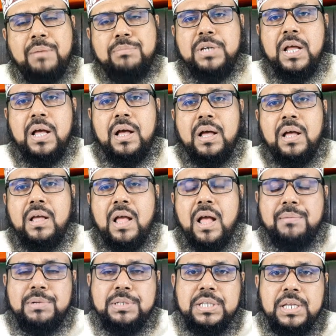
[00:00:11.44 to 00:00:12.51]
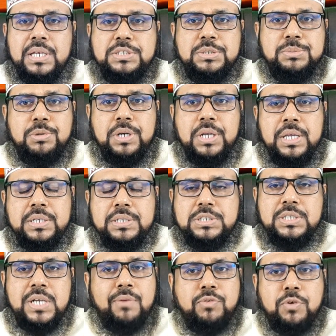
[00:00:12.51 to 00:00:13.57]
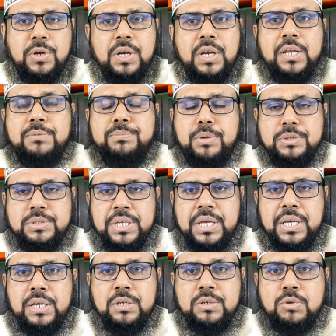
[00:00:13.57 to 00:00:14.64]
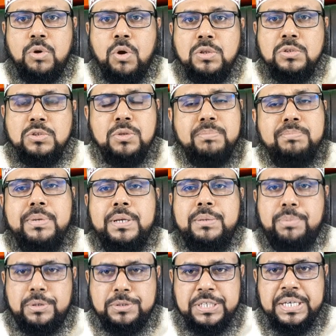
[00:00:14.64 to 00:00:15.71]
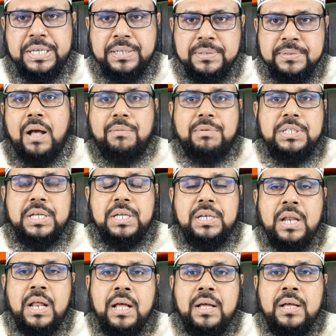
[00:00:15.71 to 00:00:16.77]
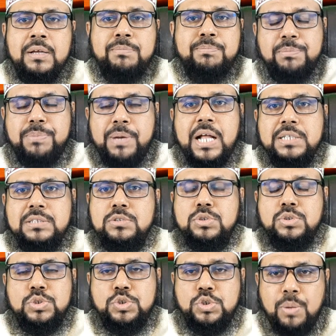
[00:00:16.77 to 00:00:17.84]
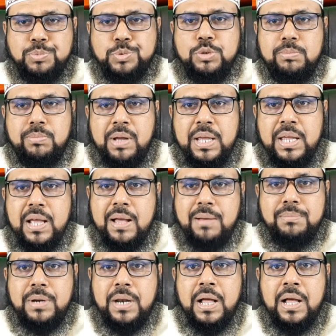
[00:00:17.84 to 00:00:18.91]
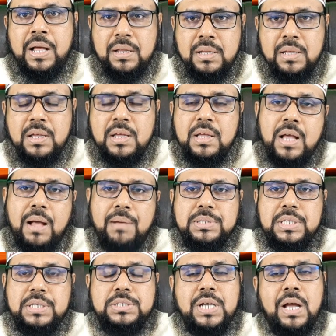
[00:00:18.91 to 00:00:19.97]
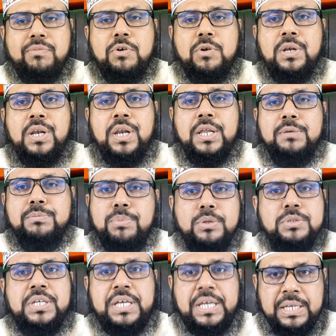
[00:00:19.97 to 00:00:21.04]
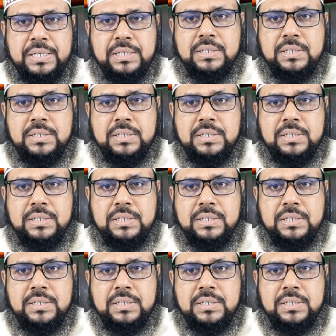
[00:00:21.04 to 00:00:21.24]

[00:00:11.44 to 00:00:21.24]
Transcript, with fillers: আমরা আমাদের জীবনের সাফল্যের পথে গন্তব্যের পথে আমাদের এই কাজ যদি সবসময় আমরা আমাদের সাফল্যের পথে